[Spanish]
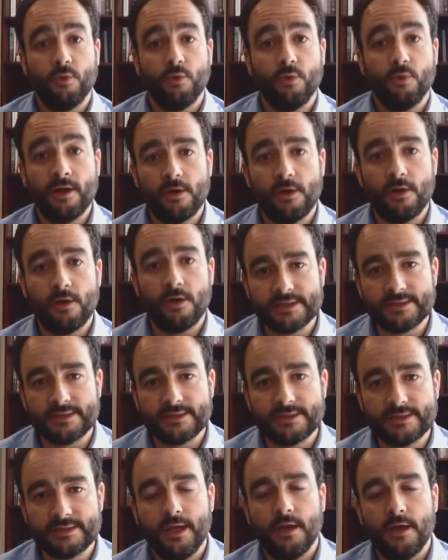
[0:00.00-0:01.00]
podrían
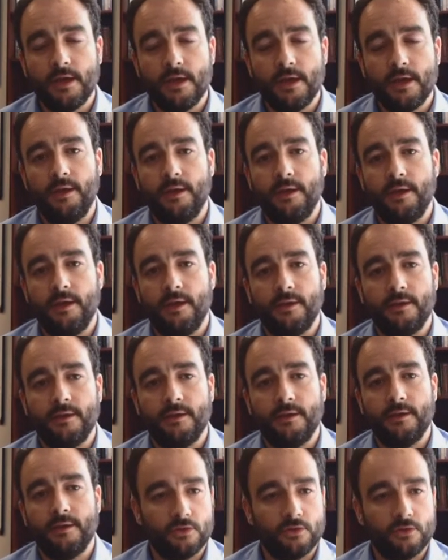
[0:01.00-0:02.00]
ahorrarse
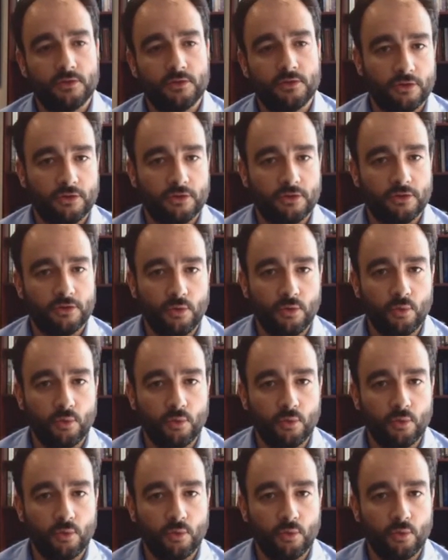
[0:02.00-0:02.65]
eh, los,